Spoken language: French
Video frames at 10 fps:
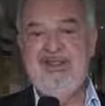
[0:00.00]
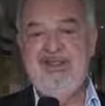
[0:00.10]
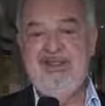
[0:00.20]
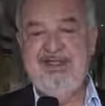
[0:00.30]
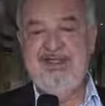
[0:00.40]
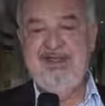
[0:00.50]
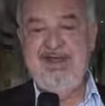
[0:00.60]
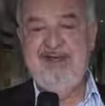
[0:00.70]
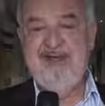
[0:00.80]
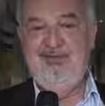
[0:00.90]
cette
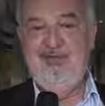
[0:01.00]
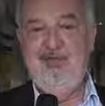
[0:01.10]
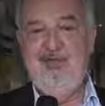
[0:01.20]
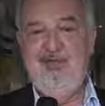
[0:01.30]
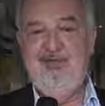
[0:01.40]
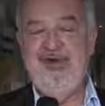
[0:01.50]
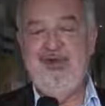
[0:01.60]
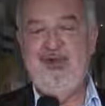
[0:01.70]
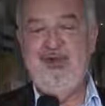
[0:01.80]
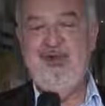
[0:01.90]
année a vu
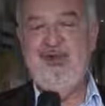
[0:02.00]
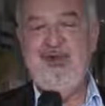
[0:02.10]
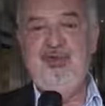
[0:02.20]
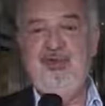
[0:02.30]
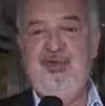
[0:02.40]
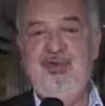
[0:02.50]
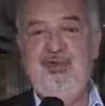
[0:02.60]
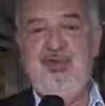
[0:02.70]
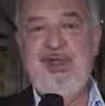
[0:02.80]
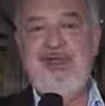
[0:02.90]
l'ouverture de